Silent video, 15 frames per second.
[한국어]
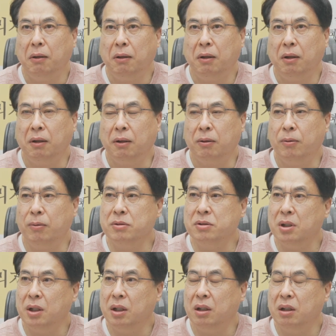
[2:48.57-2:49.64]
아, 꽤 됐네요. 어,
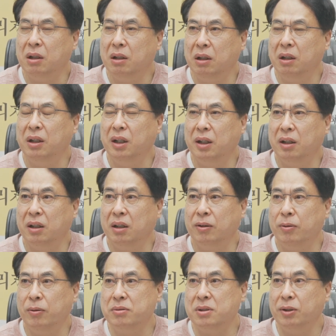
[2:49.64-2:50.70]
공사 예,
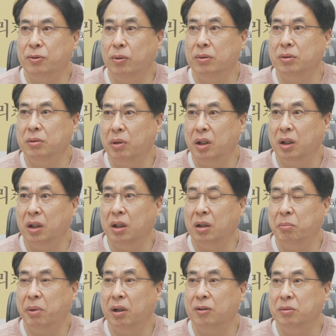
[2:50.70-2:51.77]
예, 공사
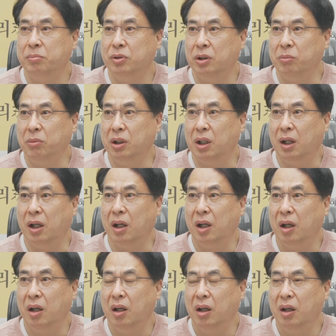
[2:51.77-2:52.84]
도급액이 백억
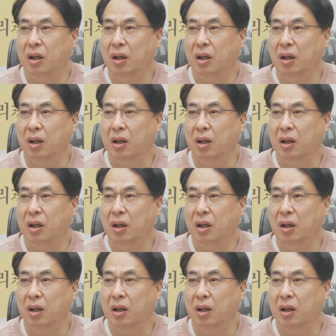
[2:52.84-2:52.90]
불입니다.